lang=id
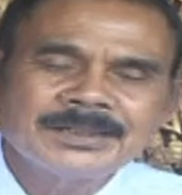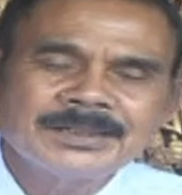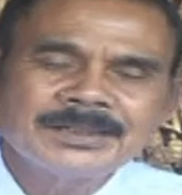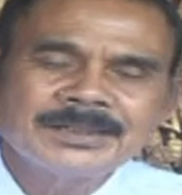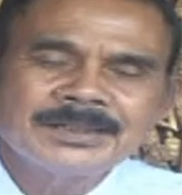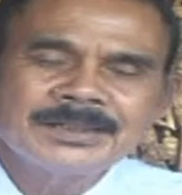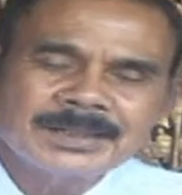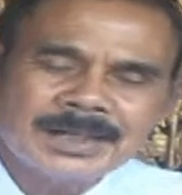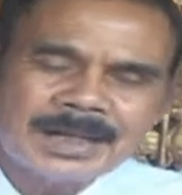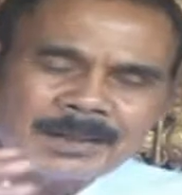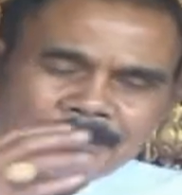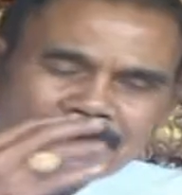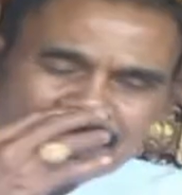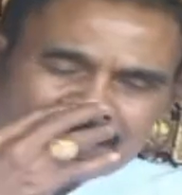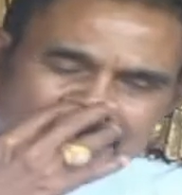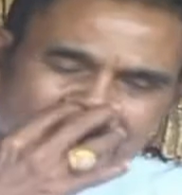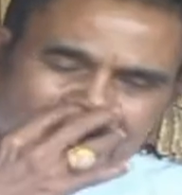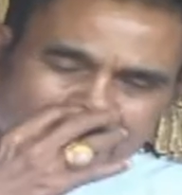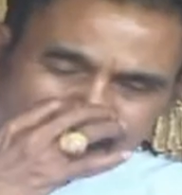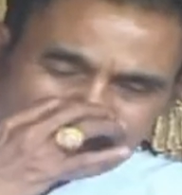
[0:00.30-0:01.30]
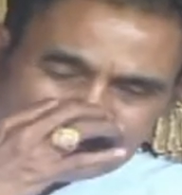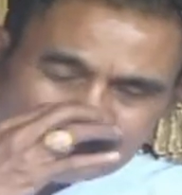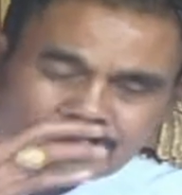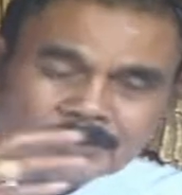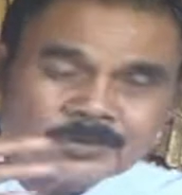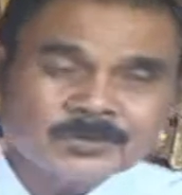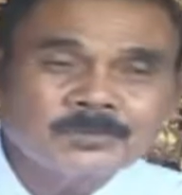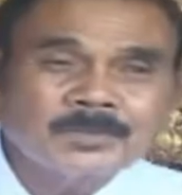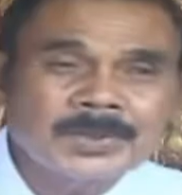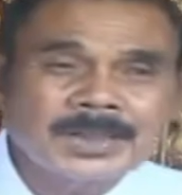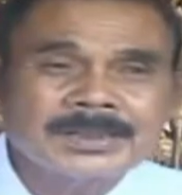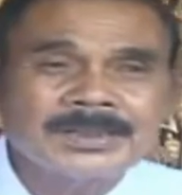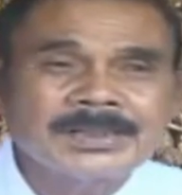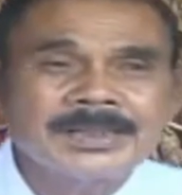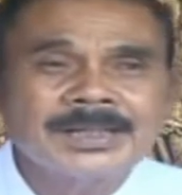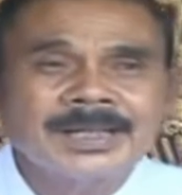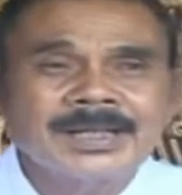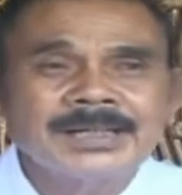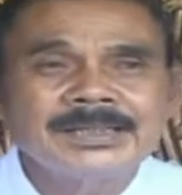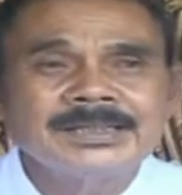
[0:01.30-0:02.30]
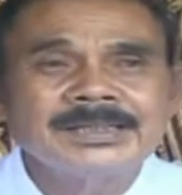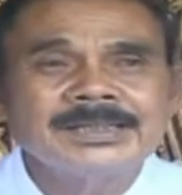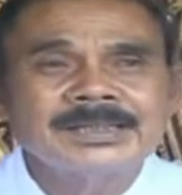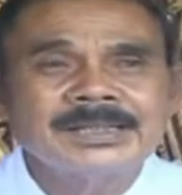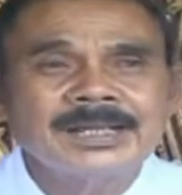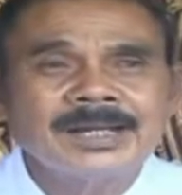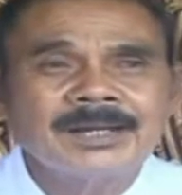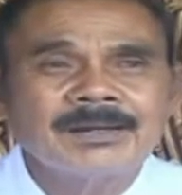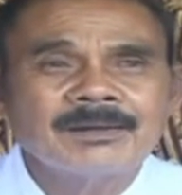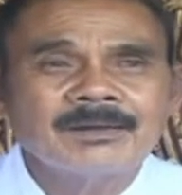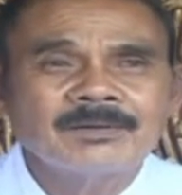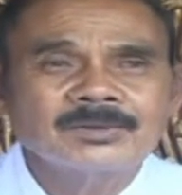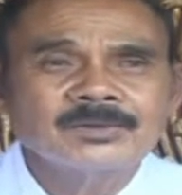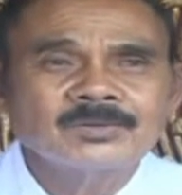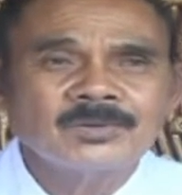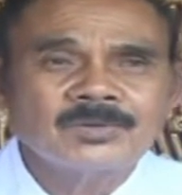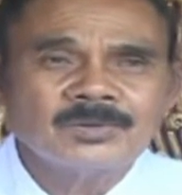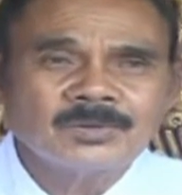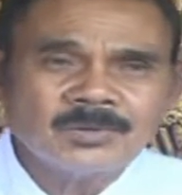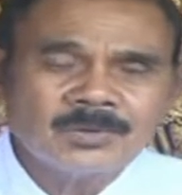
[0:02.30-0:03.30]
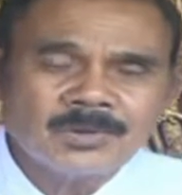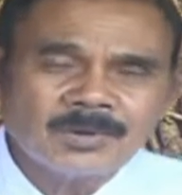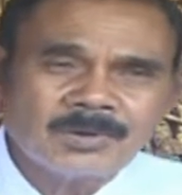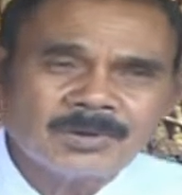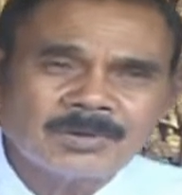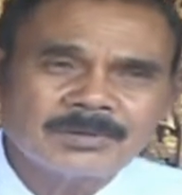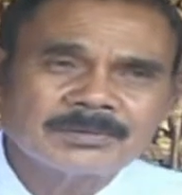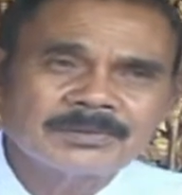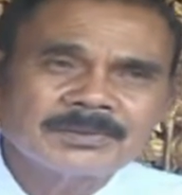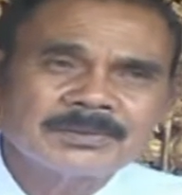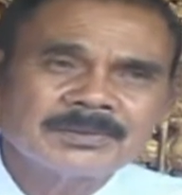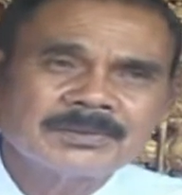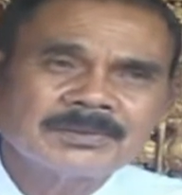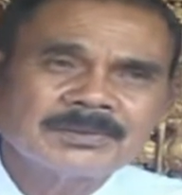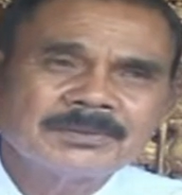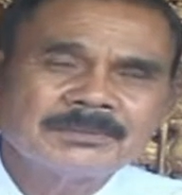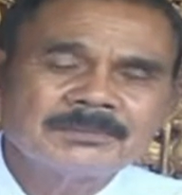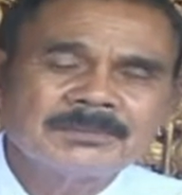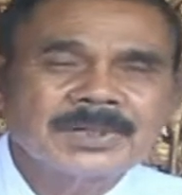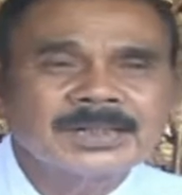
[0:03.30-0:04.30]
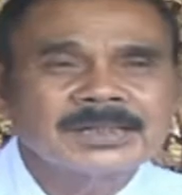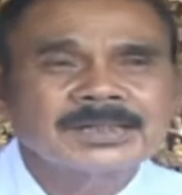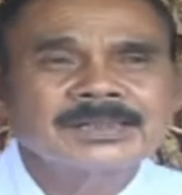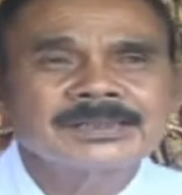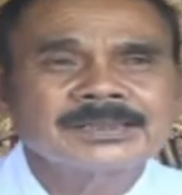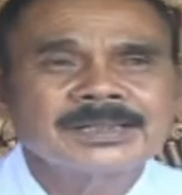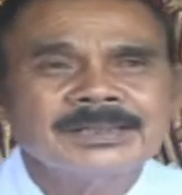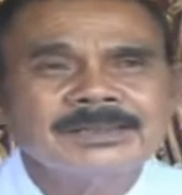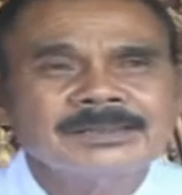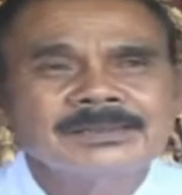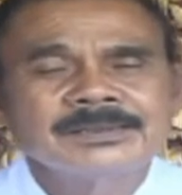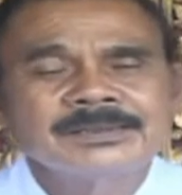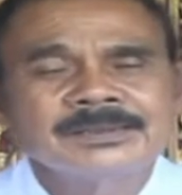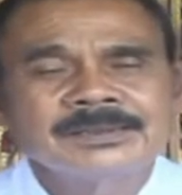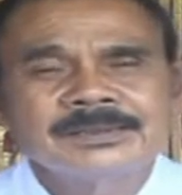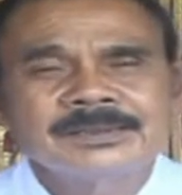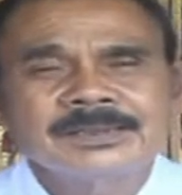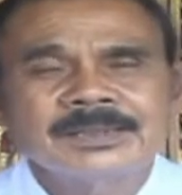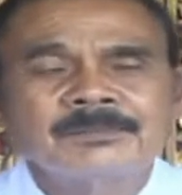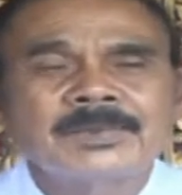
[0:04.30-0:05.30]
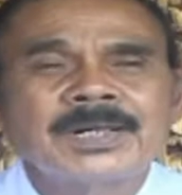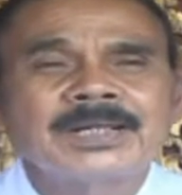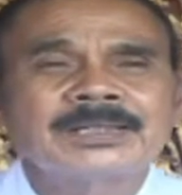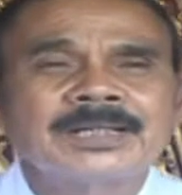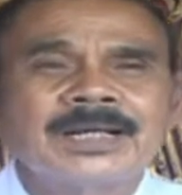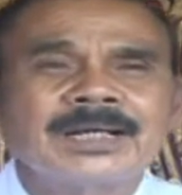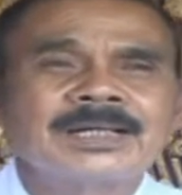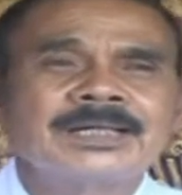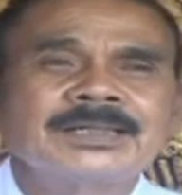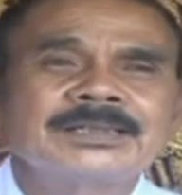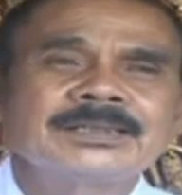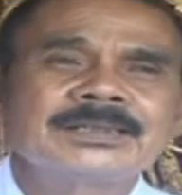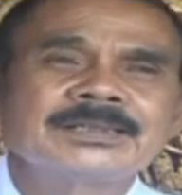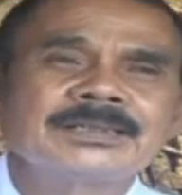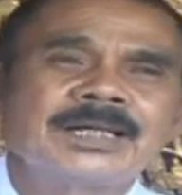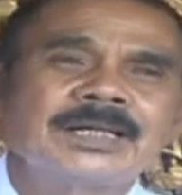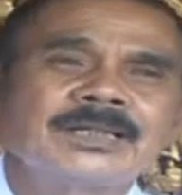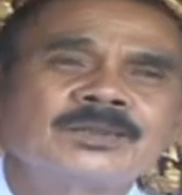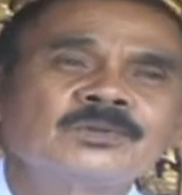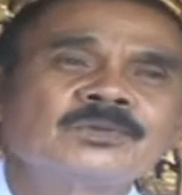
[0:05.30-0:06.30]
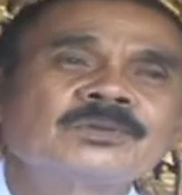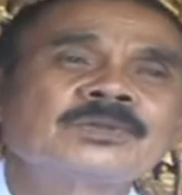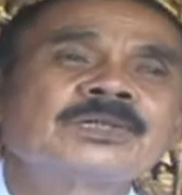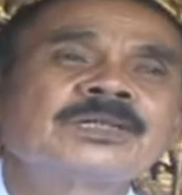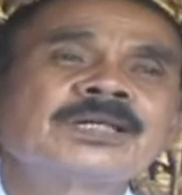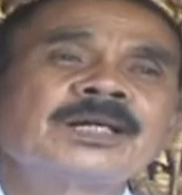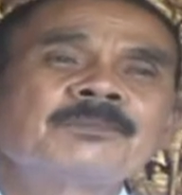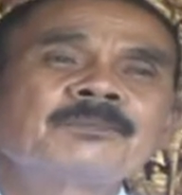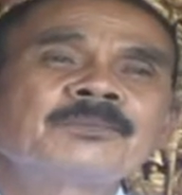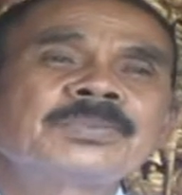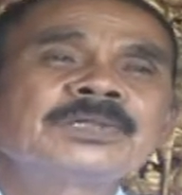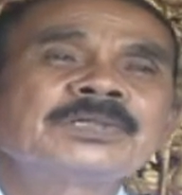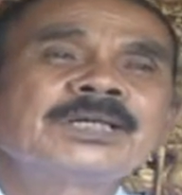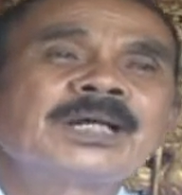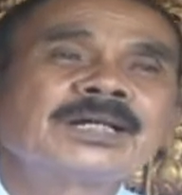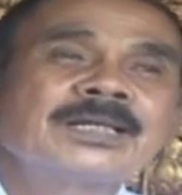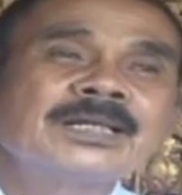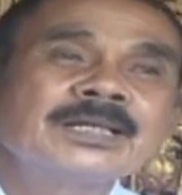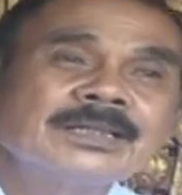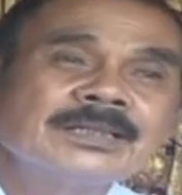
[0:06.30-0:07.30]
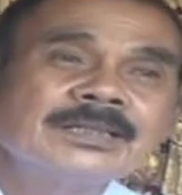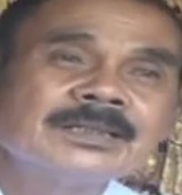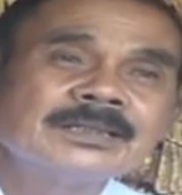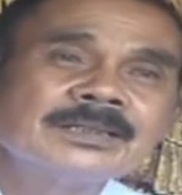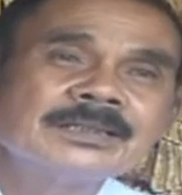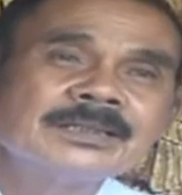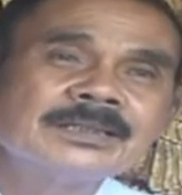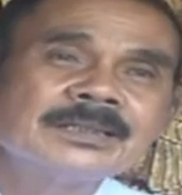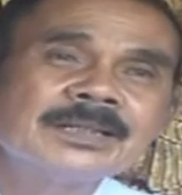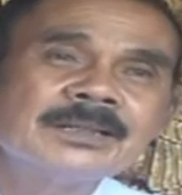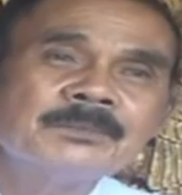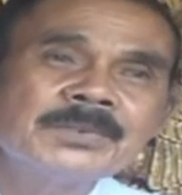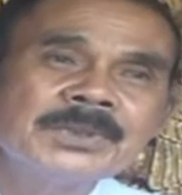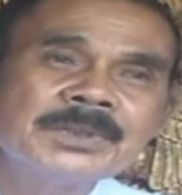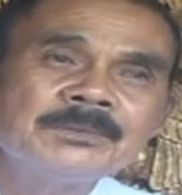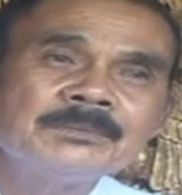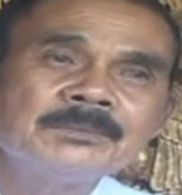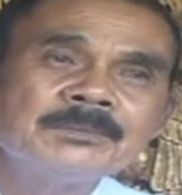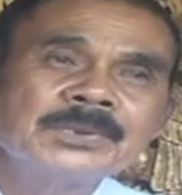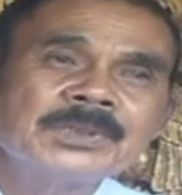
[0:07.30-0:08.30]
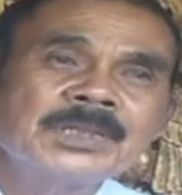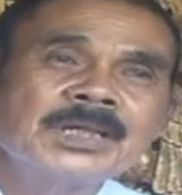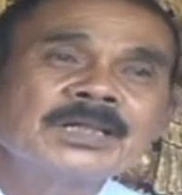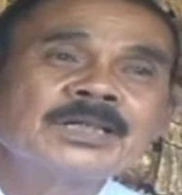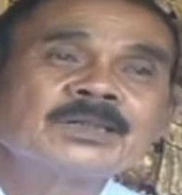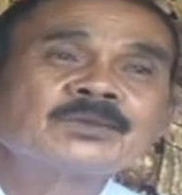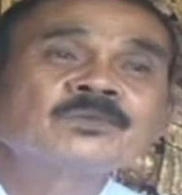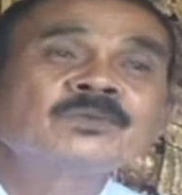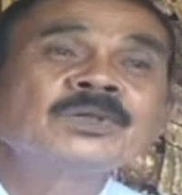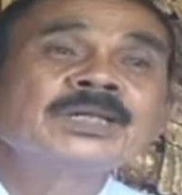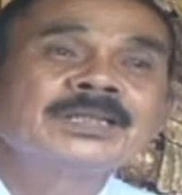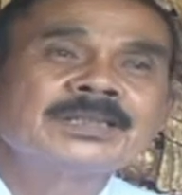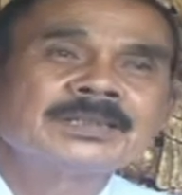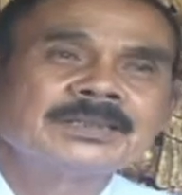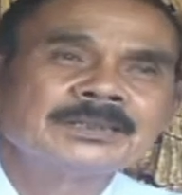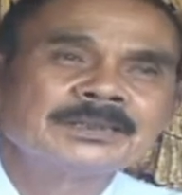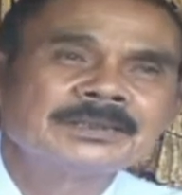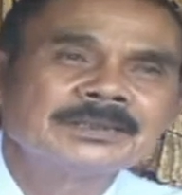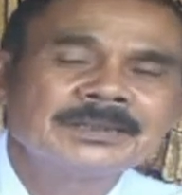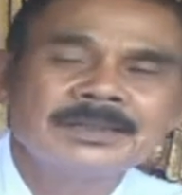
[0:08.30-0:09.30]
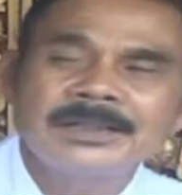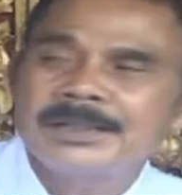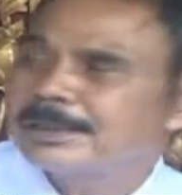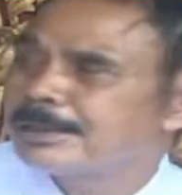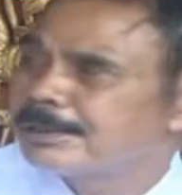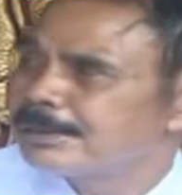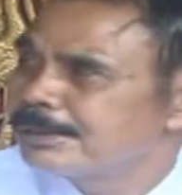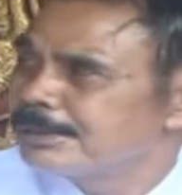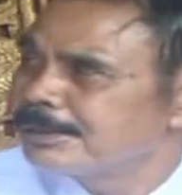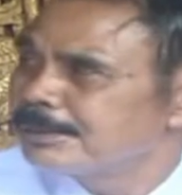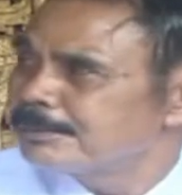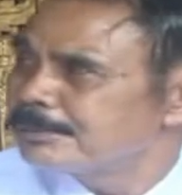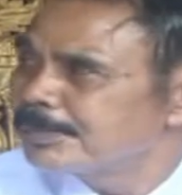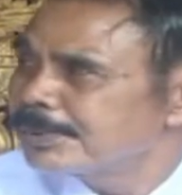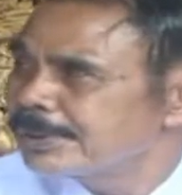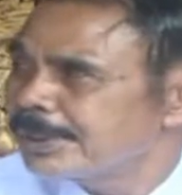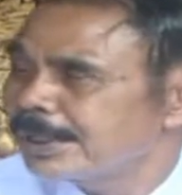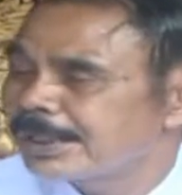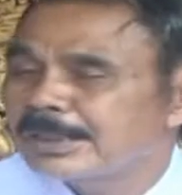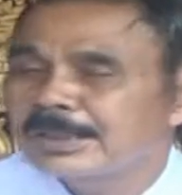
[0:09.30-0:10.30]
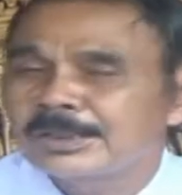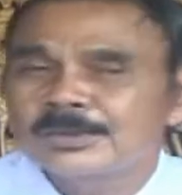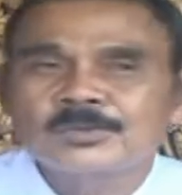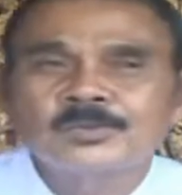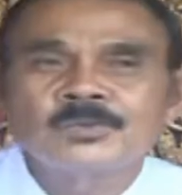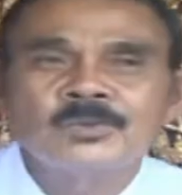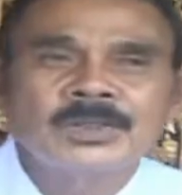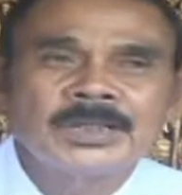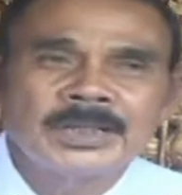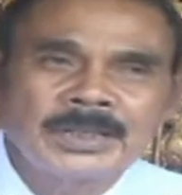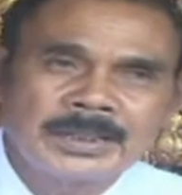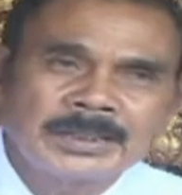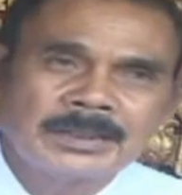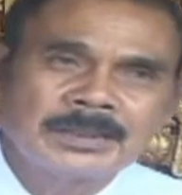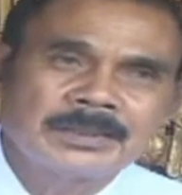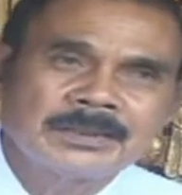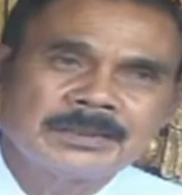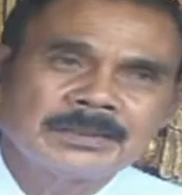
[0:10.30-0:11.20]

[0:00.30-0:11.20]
jadi gerak pikiran itu sumbernya dari indria contoh mungkin kan kebanyakan kita itu kena penyakit tapi penyakit kulit eh penyakit kulit